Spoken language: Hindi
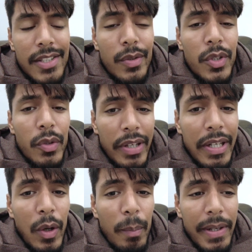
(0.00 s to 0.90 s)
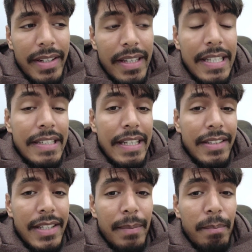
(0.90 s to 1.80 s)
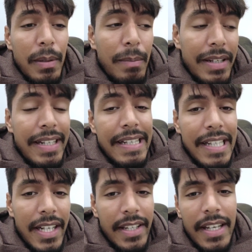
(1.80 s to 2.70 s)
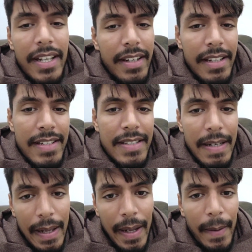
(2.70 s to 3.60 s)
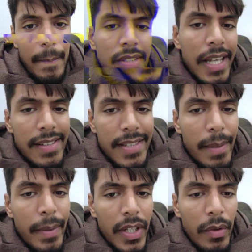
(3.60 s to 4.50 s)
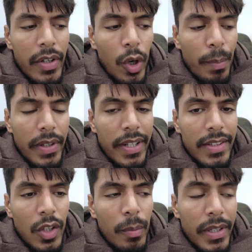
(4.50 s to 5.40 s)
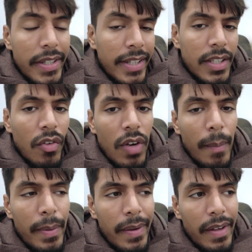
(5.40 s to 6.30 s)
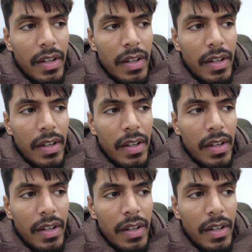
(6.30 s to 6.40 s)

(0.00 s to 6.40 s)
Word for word: है चलो ट्विटर ओपन करके देखते हैं पब्लिक का क्या रिएक्शन है जैसे ही मैं ट्विटर ओपन करता हूँ मैं देखता हूँ वहां पे